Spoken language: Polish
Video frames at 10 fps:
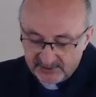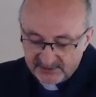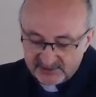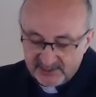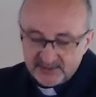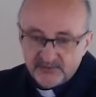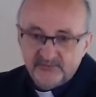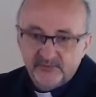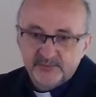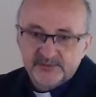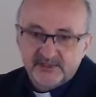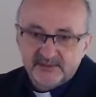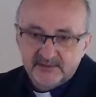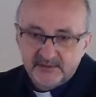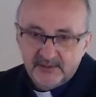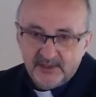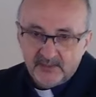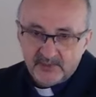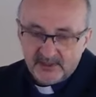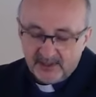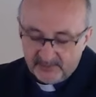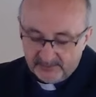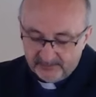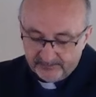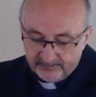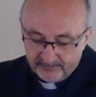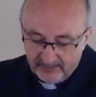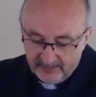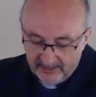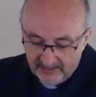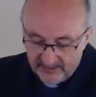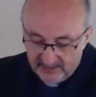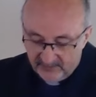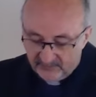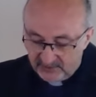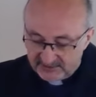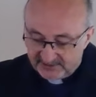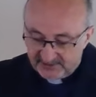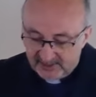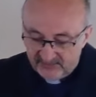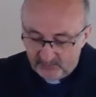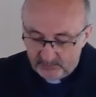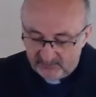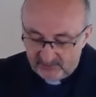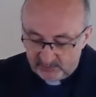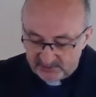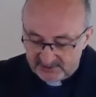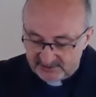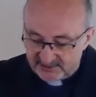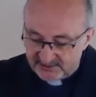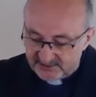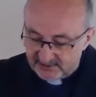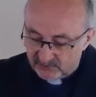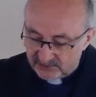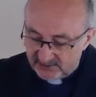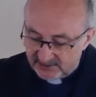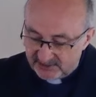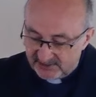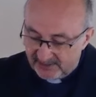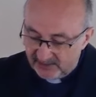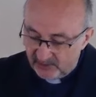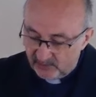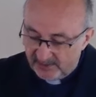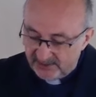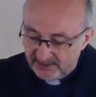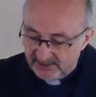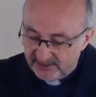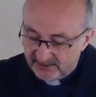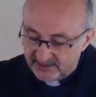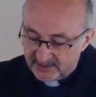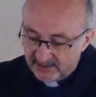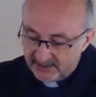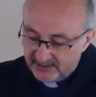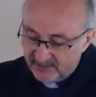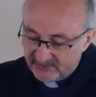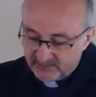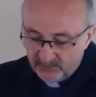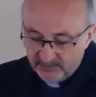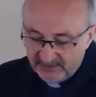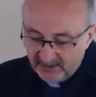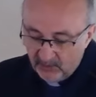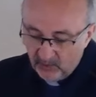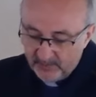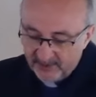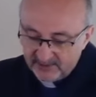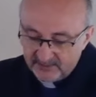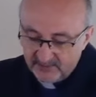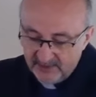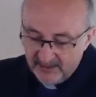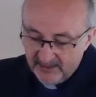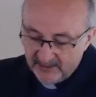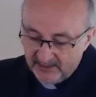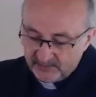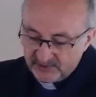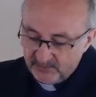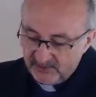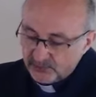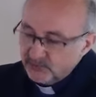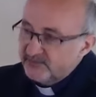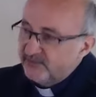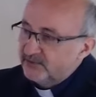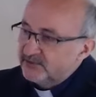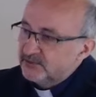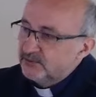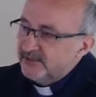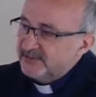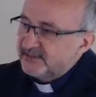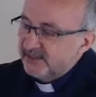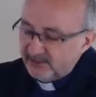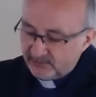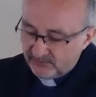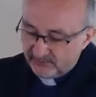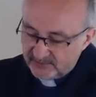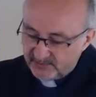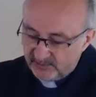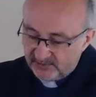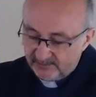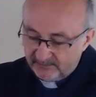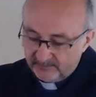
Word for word: z czasów przed Abrahamem. Wniosek taki wypływa po części z tego, że Księga Joba nigdzie nie wspomina o opartym na przymierzu związku Izraelitów z Bogiem,